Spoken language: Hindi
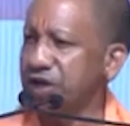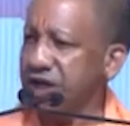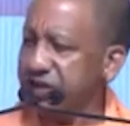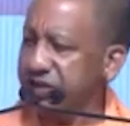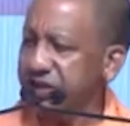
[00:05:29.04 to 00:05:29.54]
पूरे
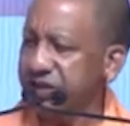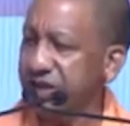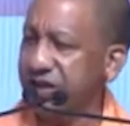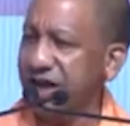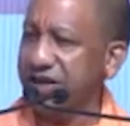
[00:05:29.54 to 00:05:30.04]
देश की
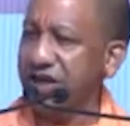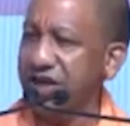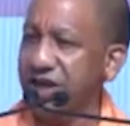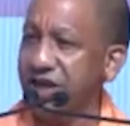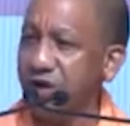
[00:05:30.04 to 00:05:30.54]
चिंता
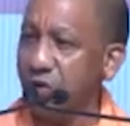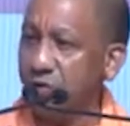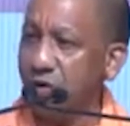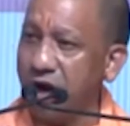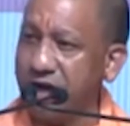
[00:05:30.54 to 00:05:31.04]
थी कि इन
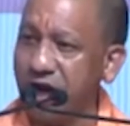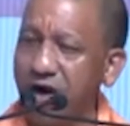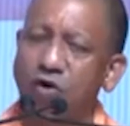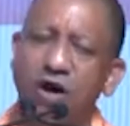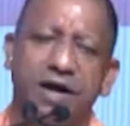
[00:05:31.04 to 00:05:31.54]
लोगों का क्या
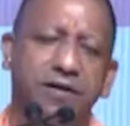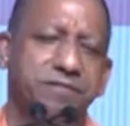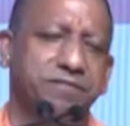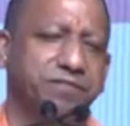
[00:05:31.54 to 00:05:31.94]
होगा